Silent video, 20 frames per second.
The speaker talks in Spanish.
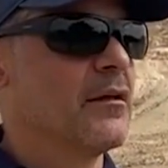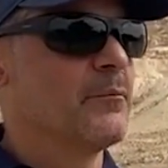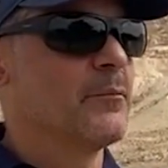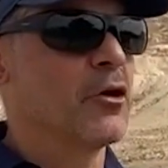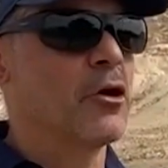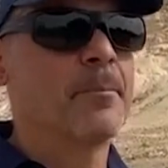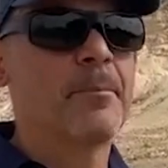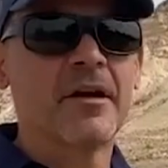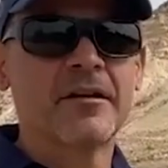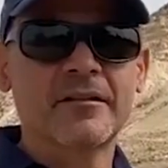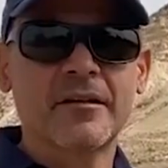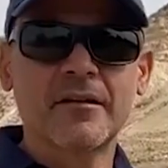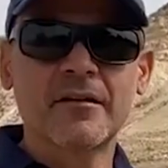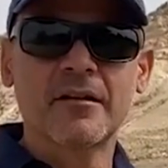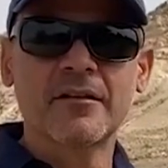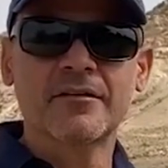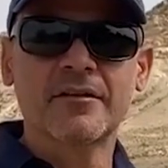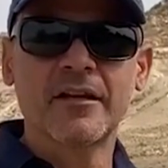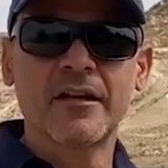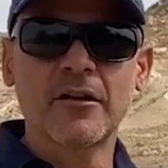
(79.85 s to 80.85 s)
Pero a partir
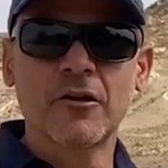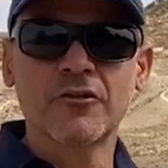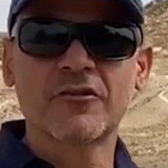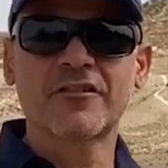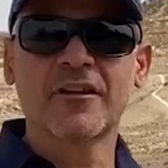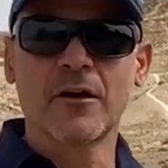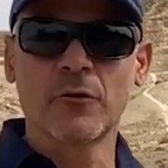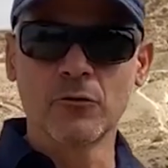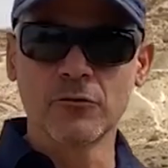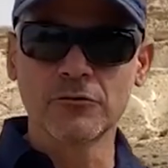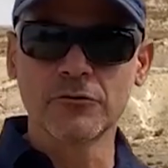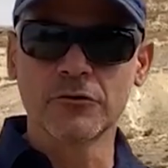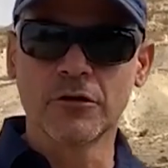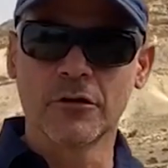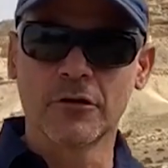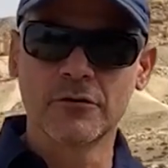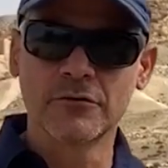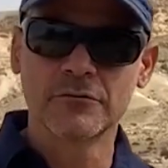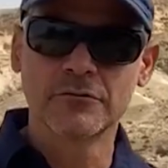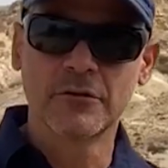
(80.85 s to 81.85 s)
del siglo II
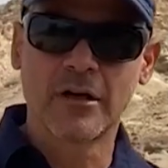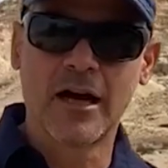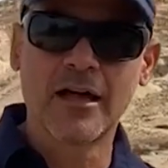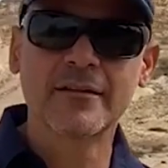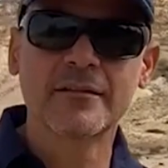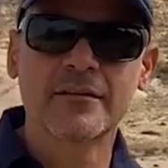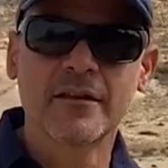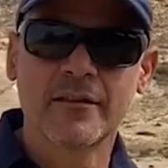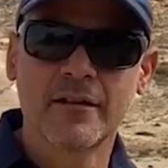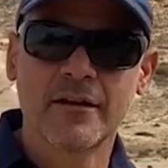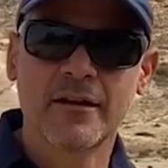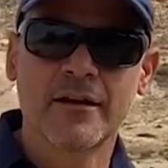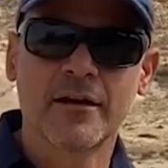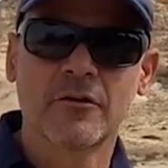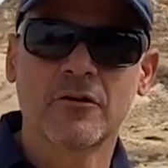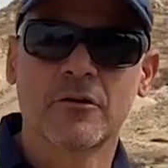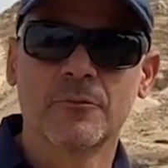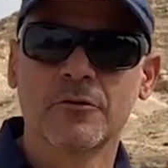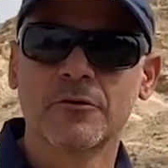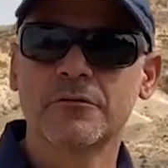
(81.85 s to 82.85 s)
antes de la era
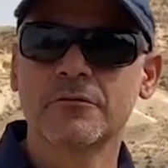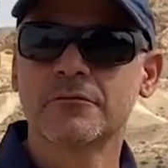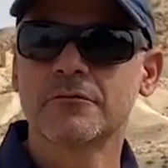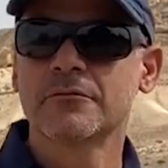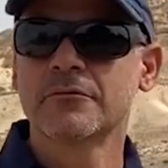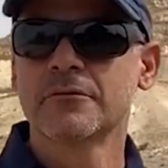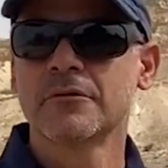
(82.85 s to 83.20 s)
común,